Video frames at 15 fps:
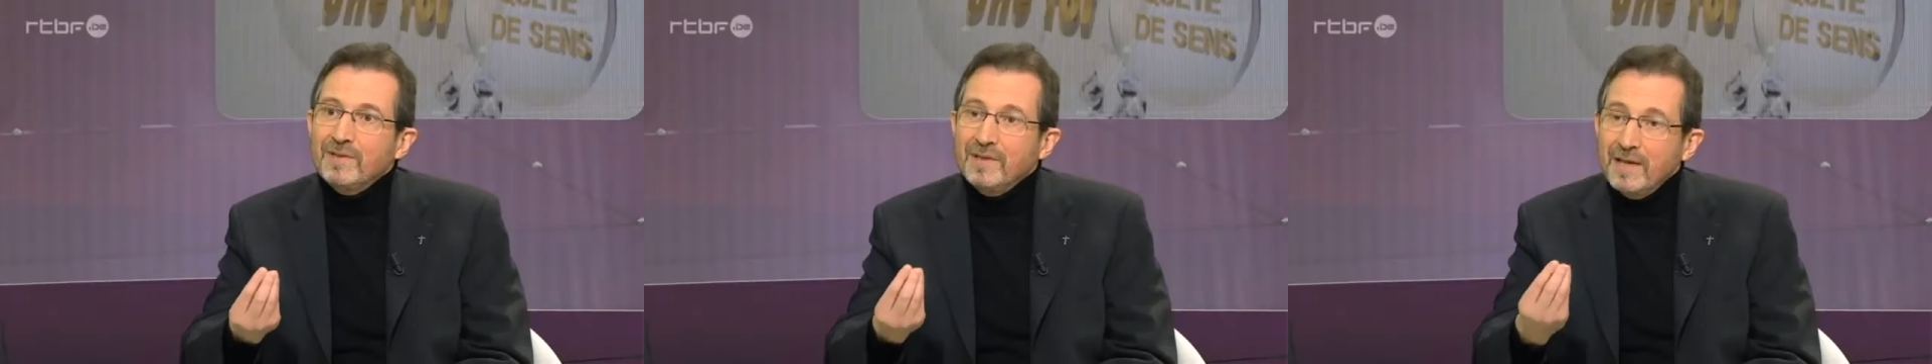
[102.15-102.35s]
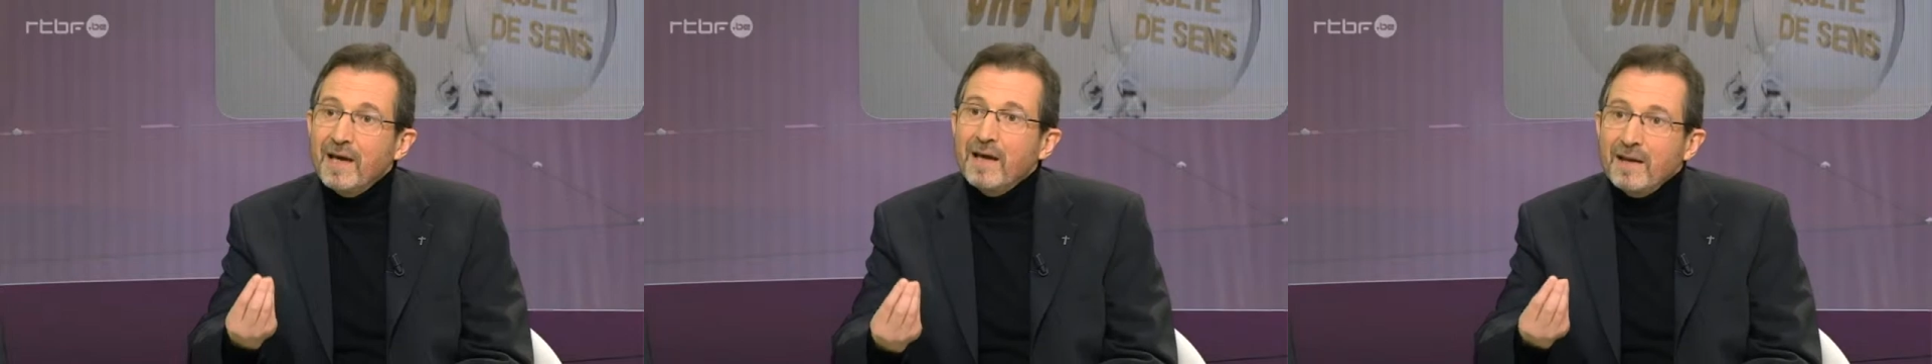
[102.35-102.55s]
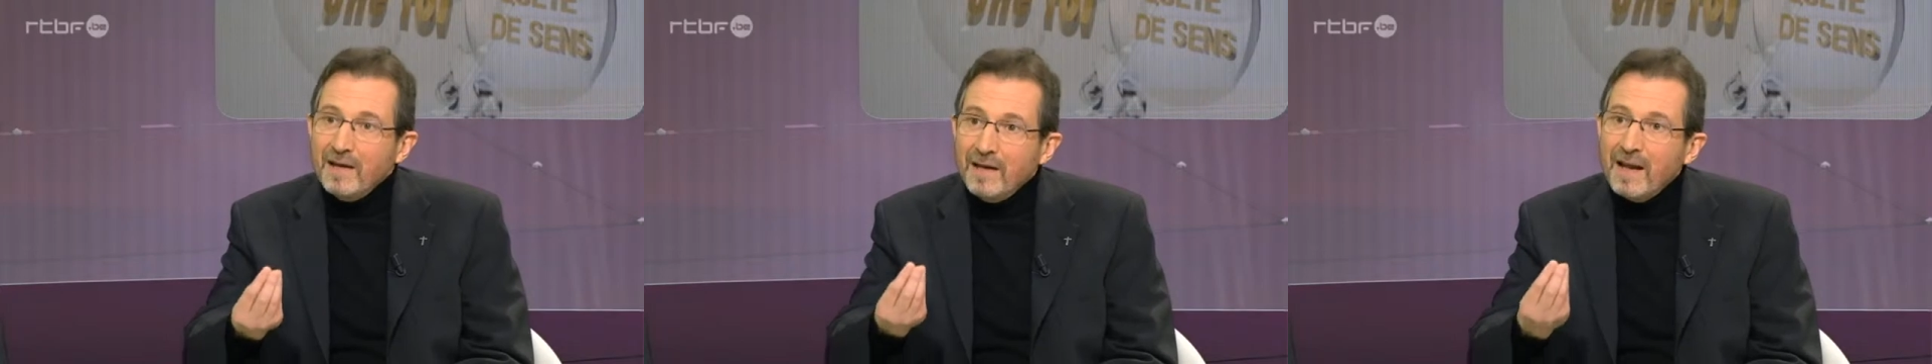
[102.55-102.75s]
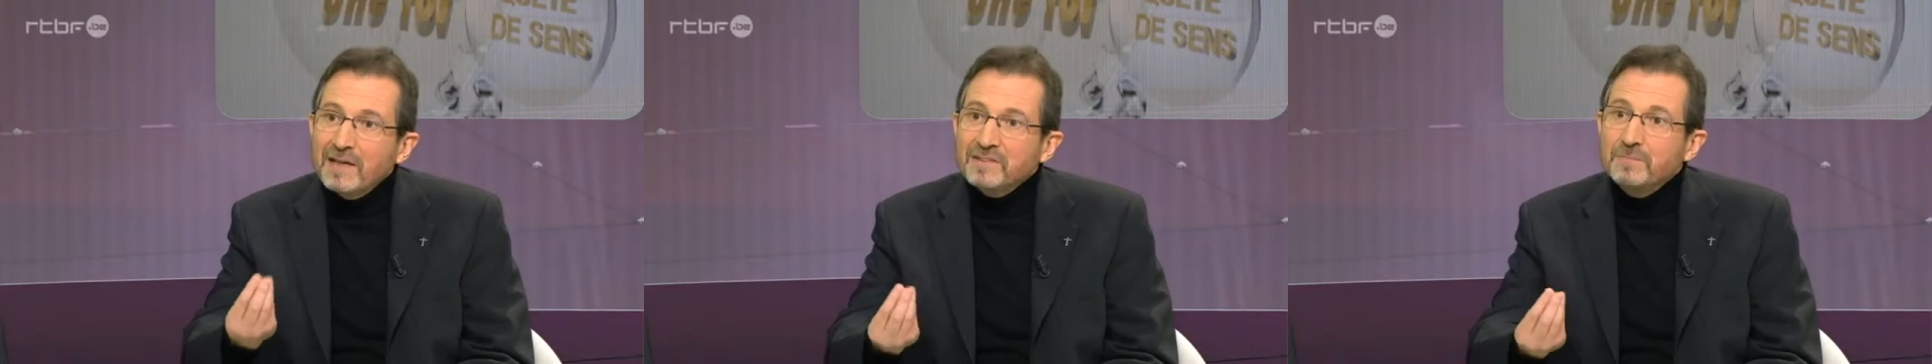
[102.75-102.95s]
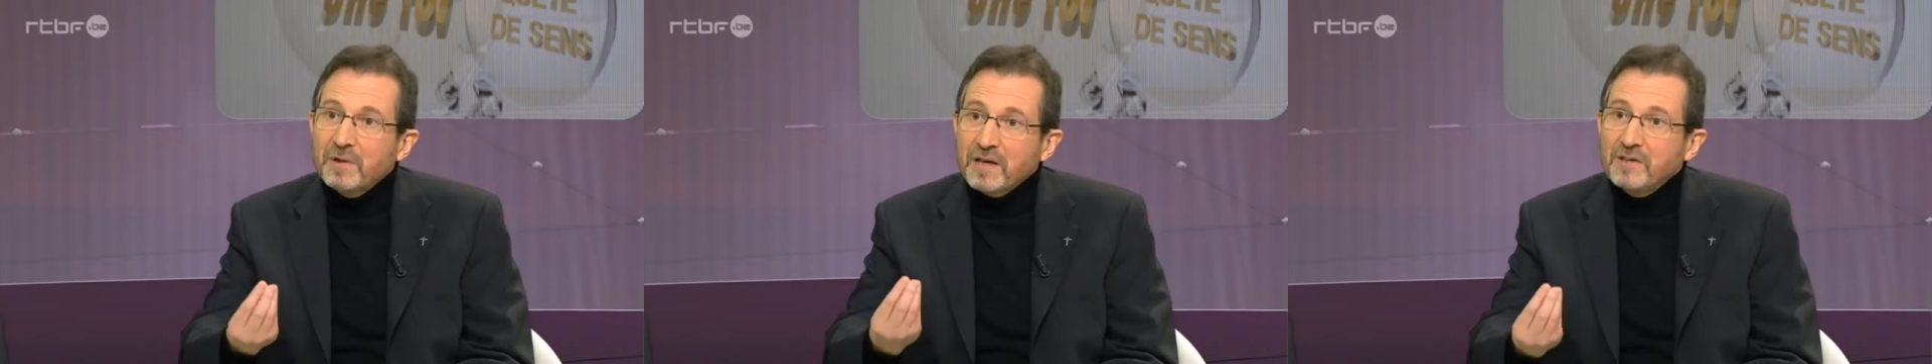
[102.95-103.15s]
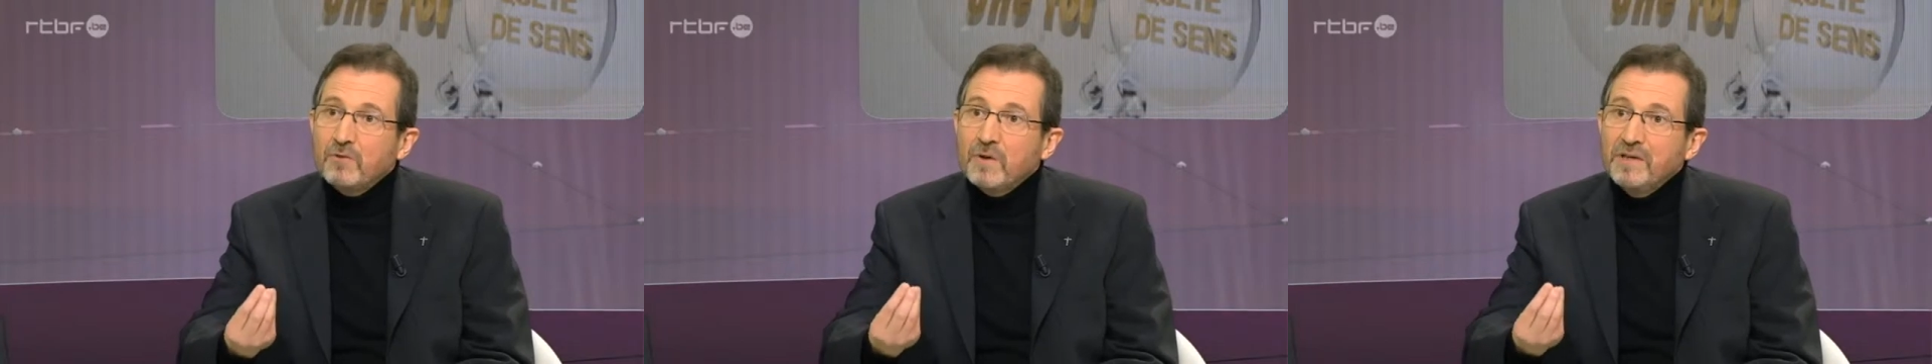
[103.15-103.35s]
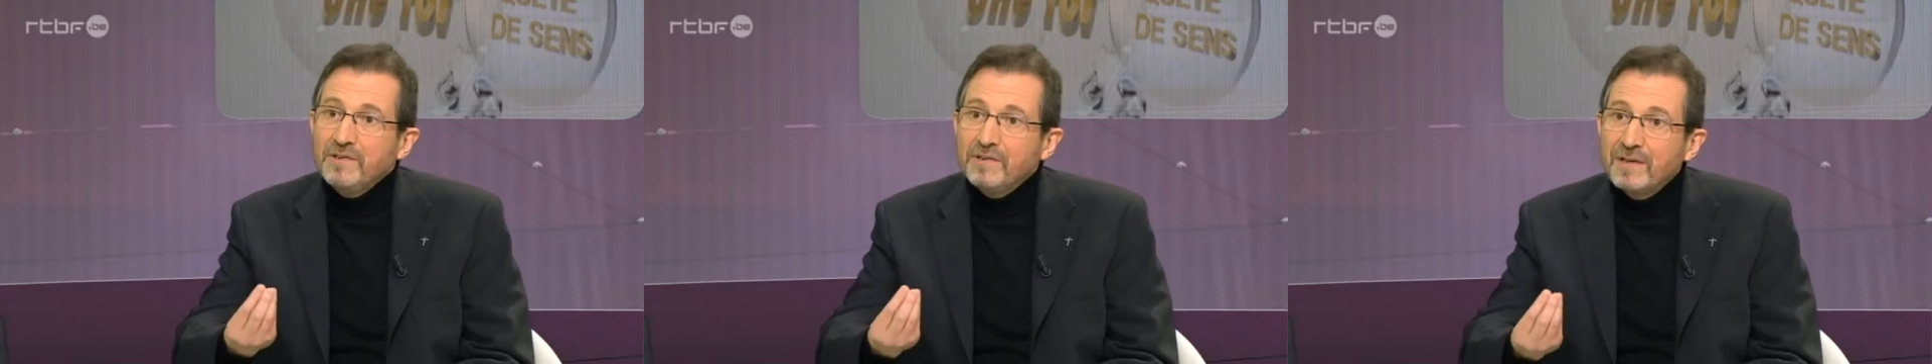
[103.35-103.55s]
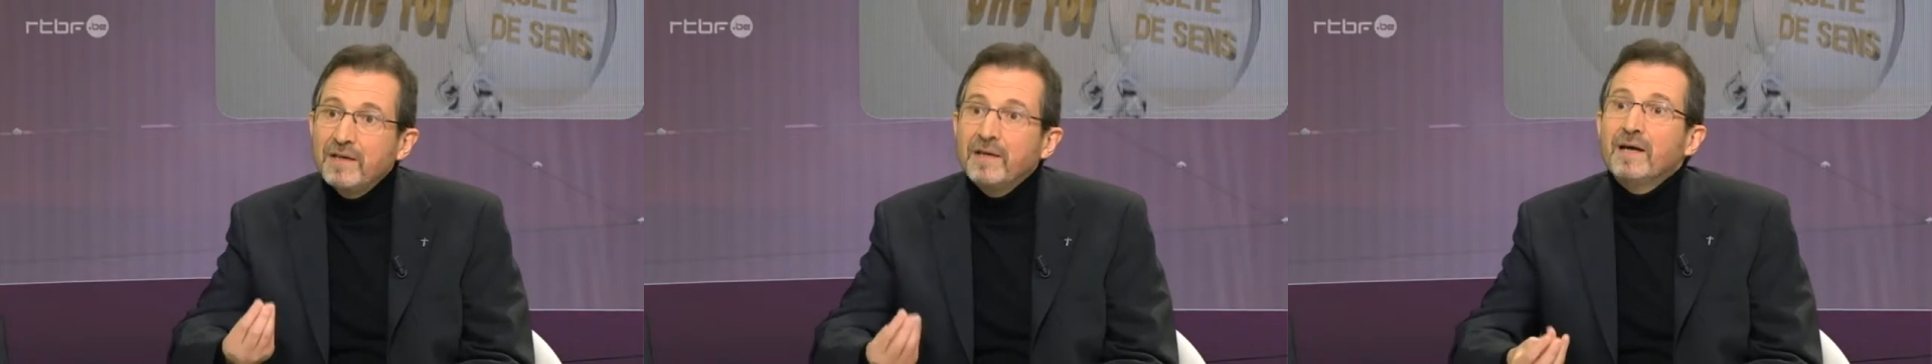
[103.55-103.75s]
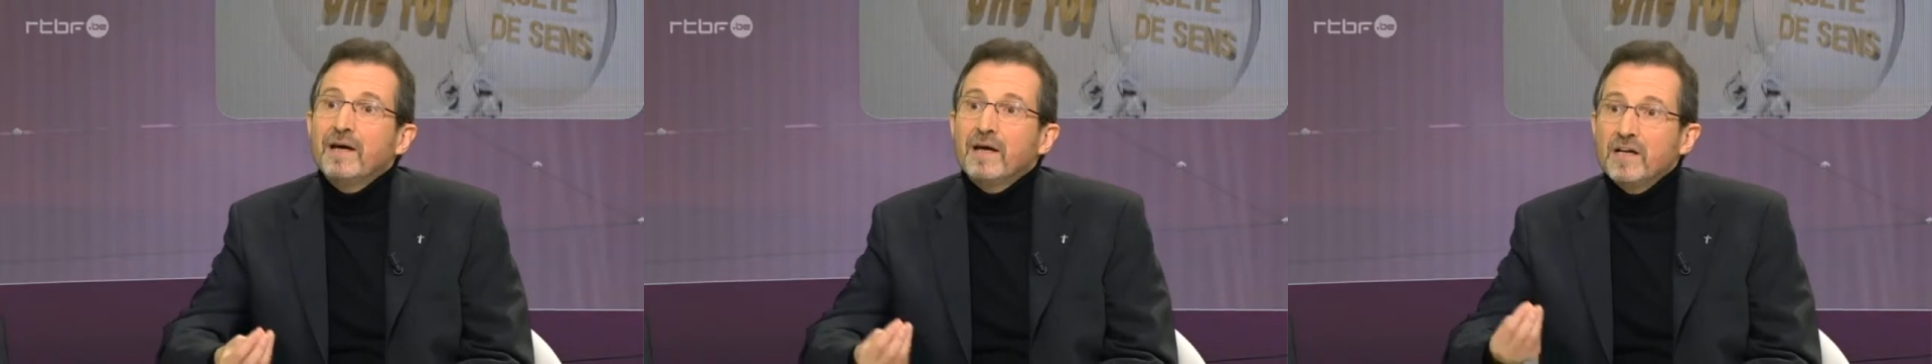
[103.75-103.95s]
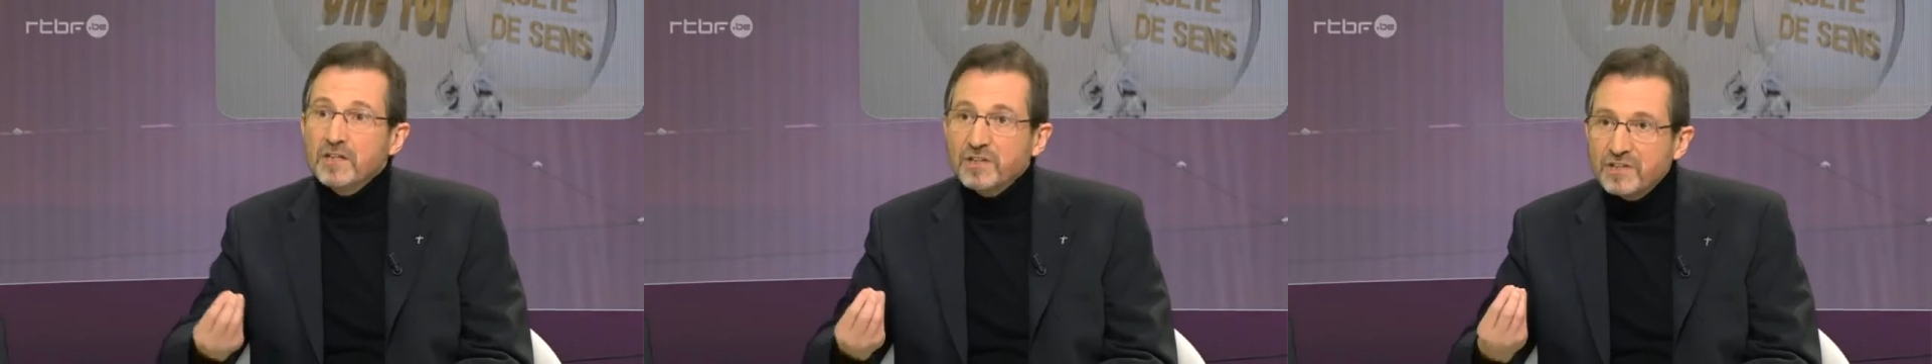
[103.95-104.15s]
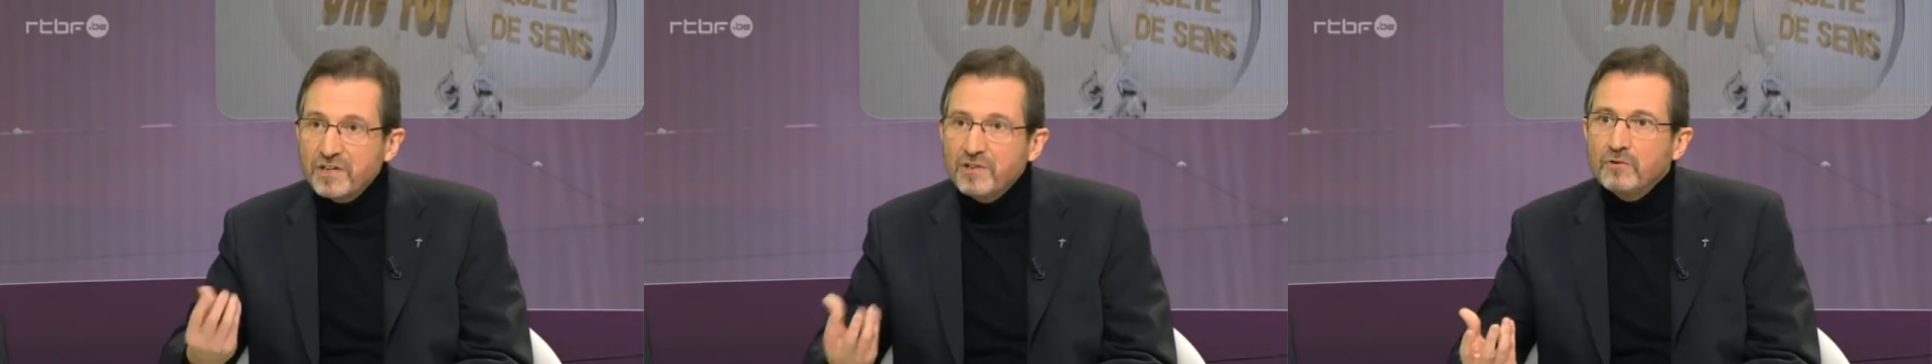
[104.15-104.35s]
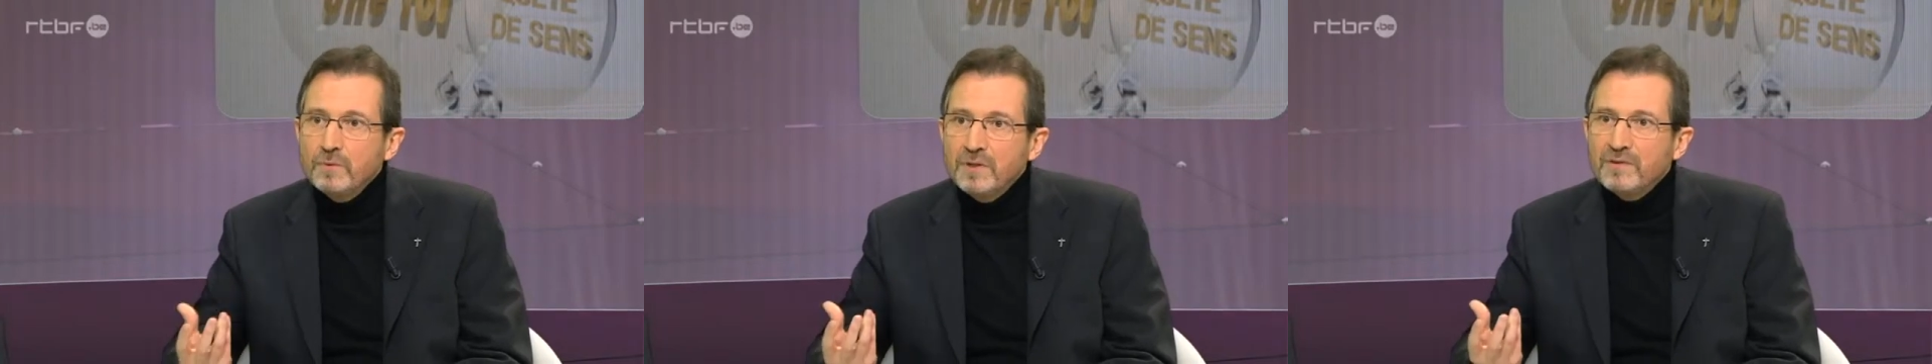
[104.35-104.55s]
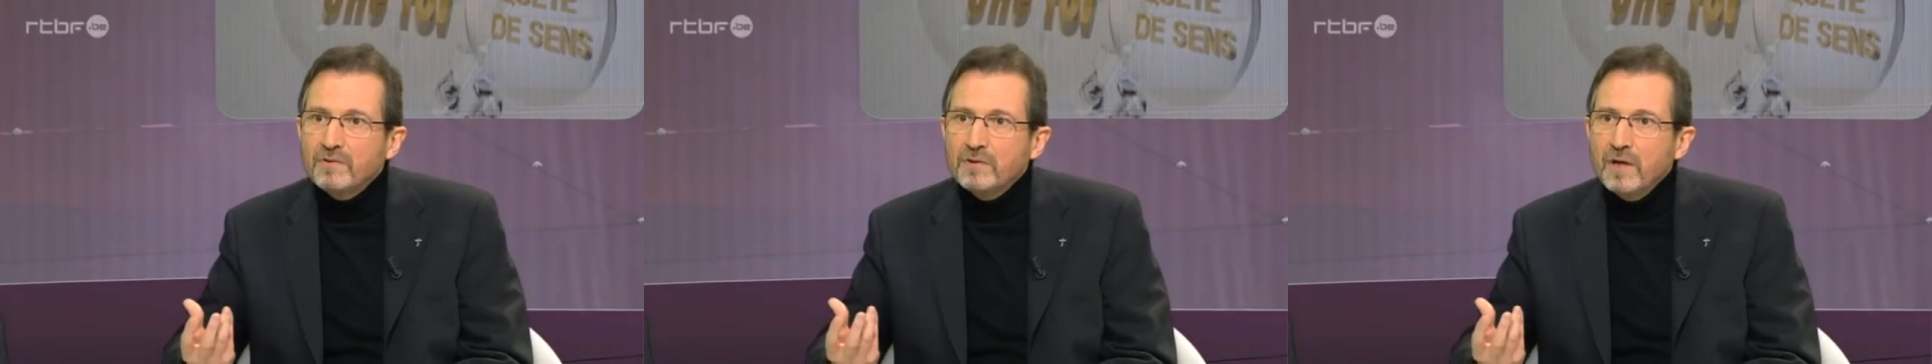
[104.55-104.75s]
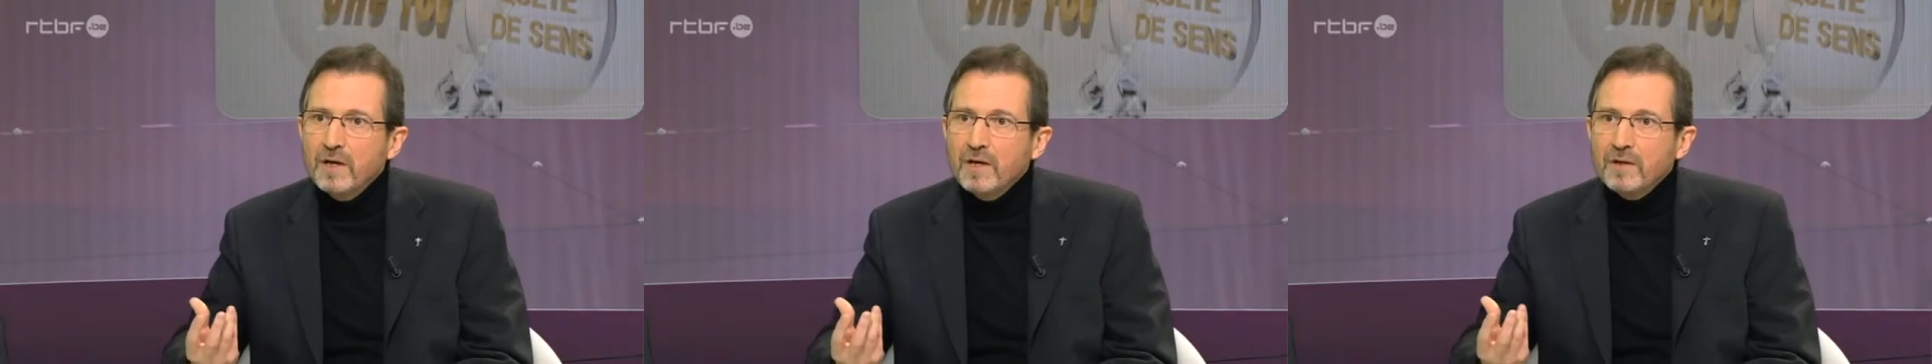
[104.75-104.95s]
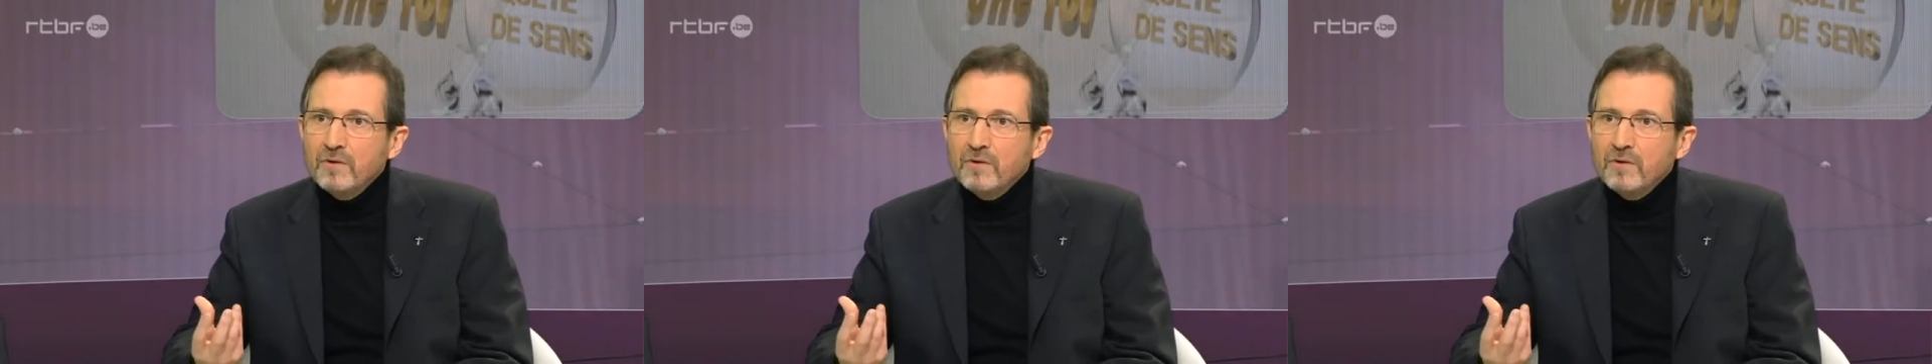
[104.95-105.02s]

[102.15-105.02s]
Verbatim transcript: qui est la spiritualité jésuite.